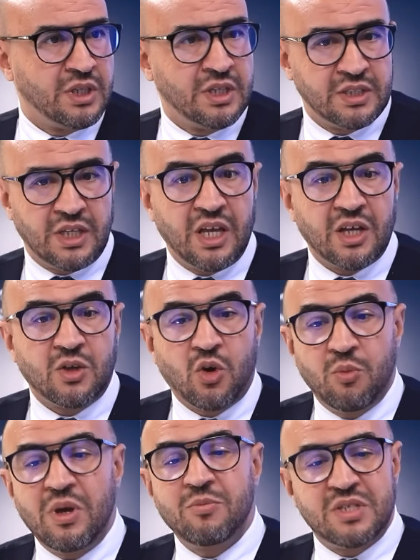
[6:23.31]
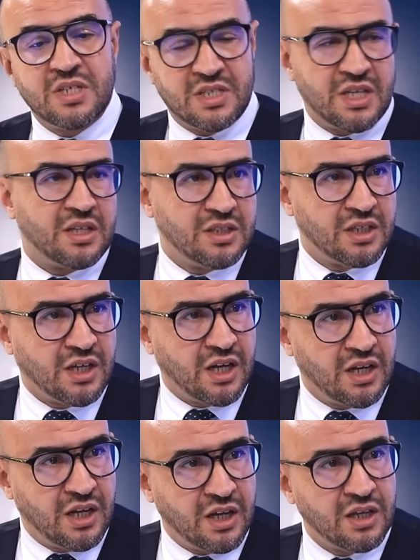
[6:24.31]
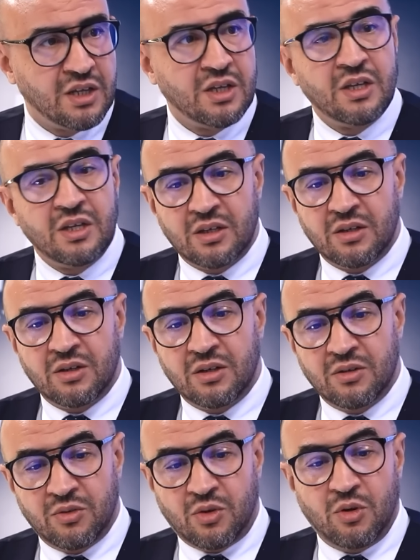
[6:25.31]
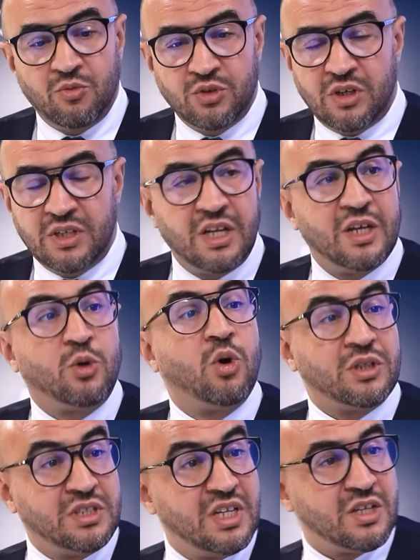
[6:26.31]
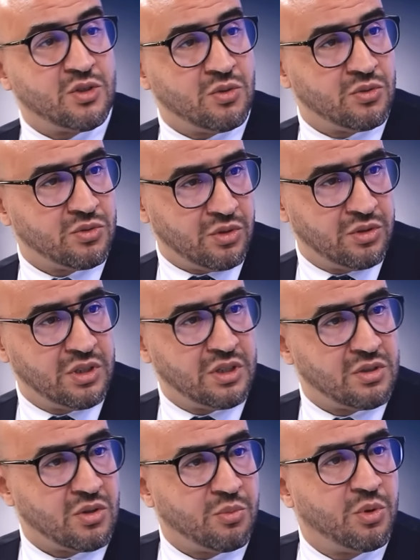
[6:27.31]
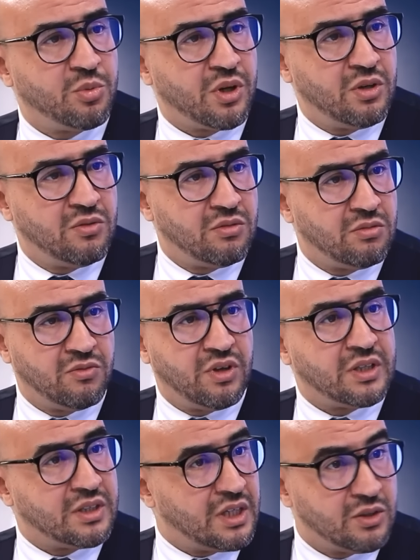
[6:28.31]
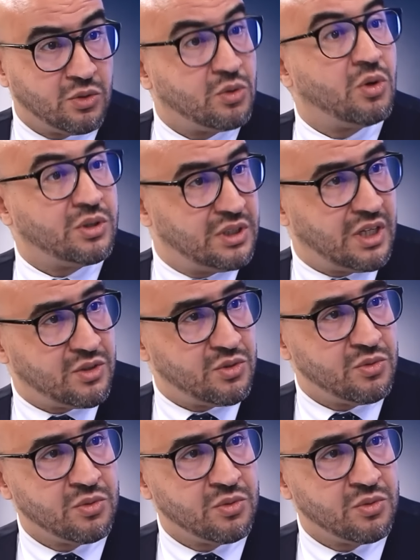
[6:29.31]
C'est-à-dire que même ces syndicats-là, euh, comme vous avez, il y a les coordinations aujourd'hui, qui sont à peu près une vingtaine de coordinations,